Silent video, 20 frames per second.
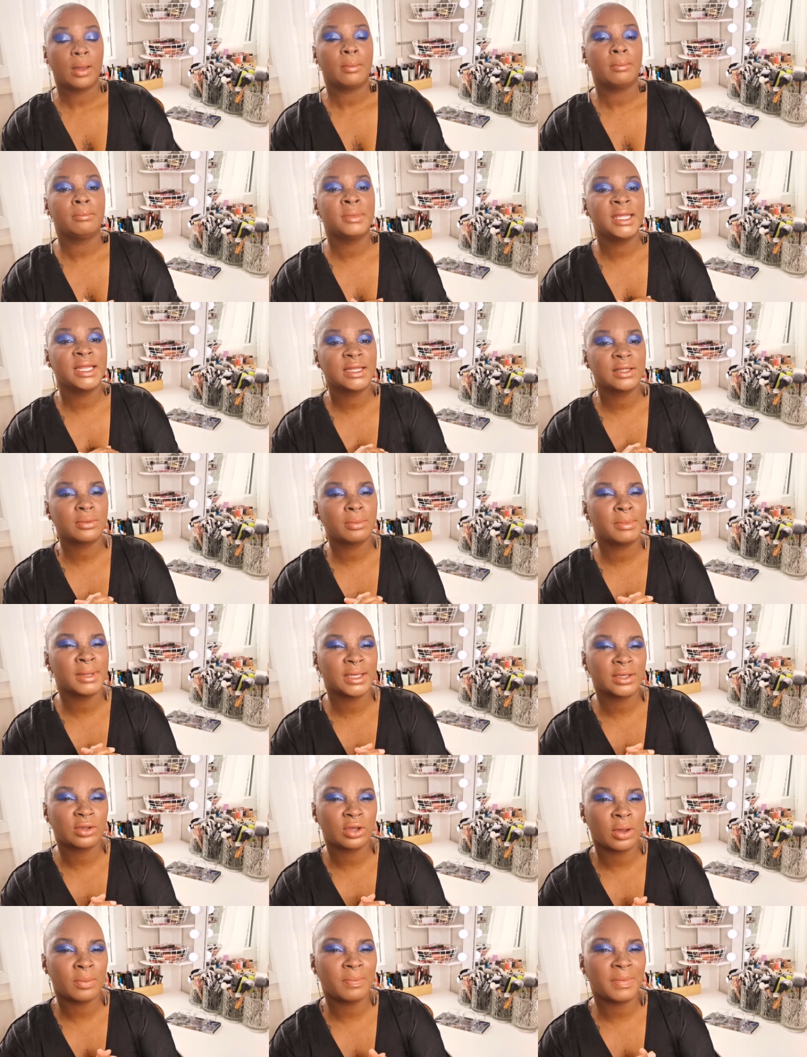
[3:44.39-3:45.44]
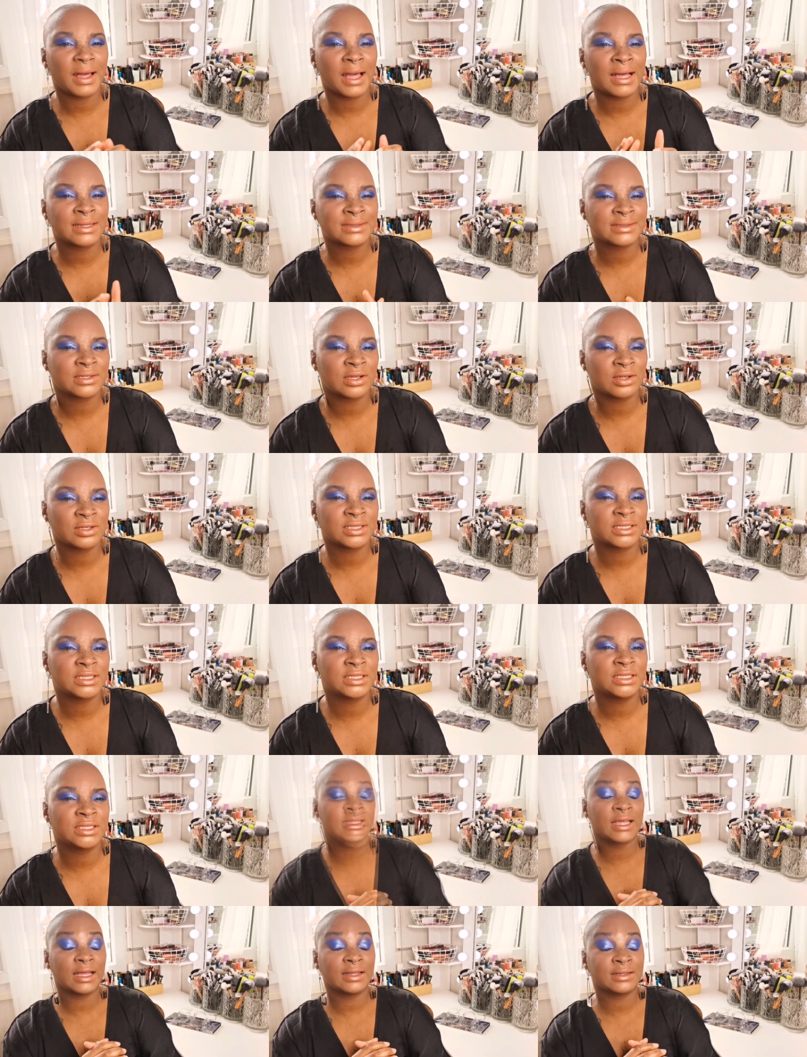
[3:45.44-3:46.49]
Milk Makeup a
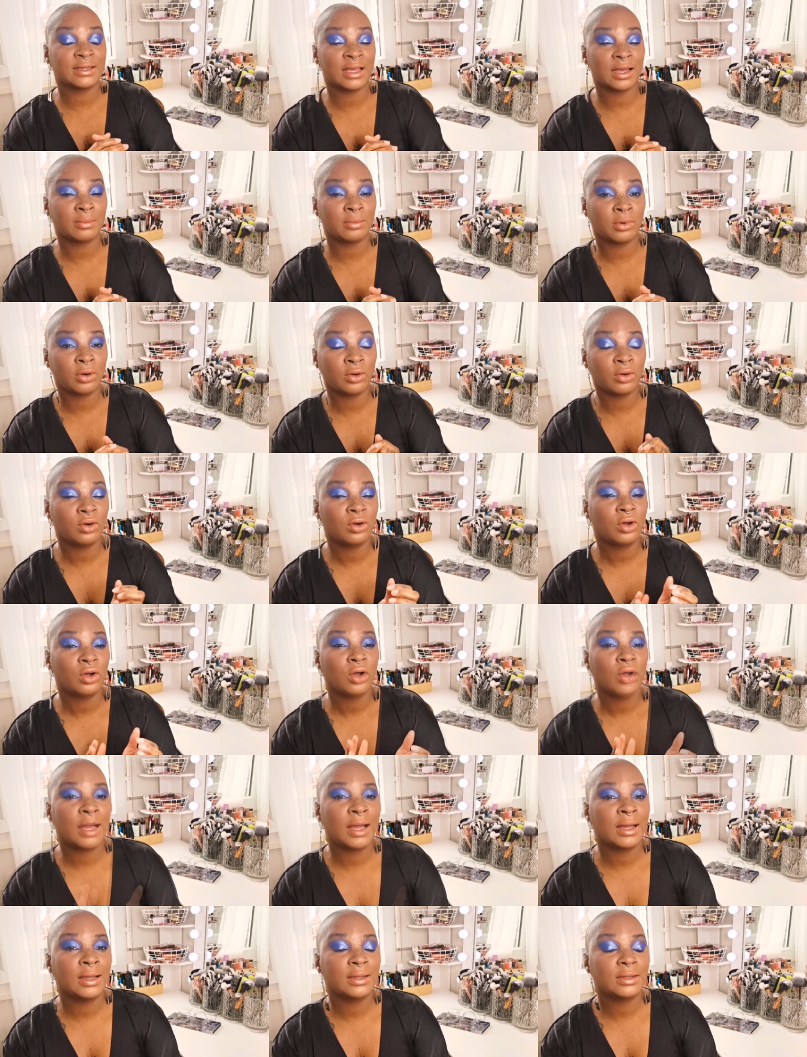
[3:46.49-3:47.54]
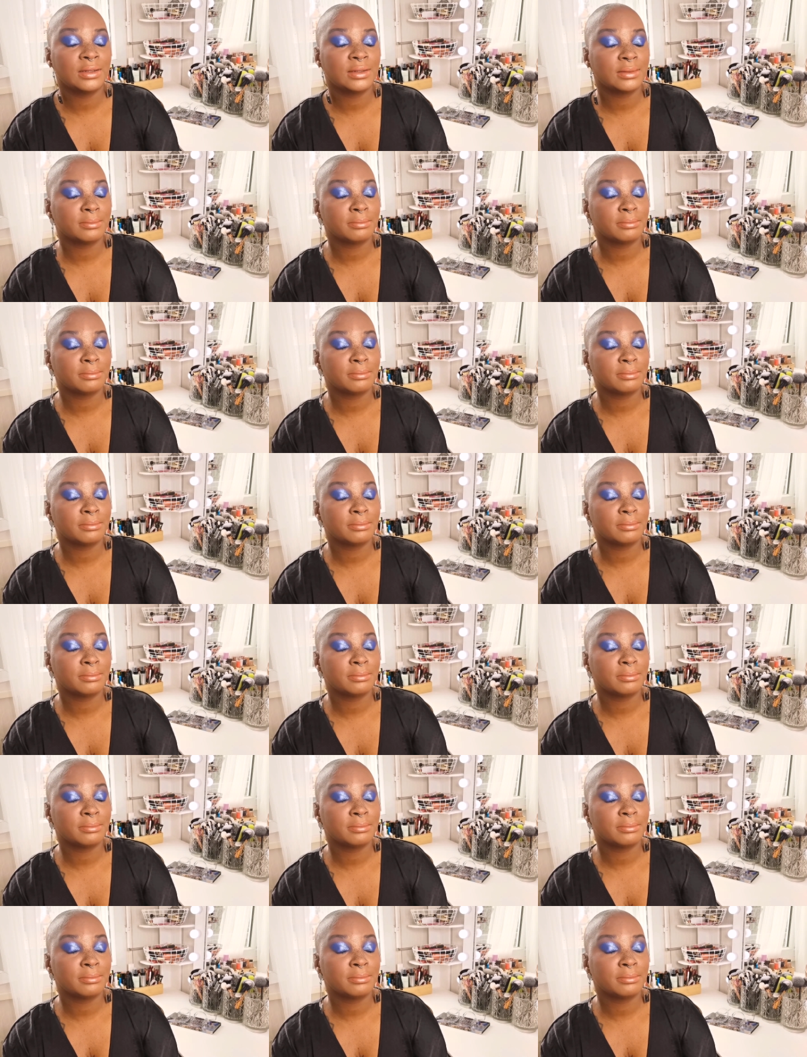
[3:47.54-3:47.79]
sorti dernièrement un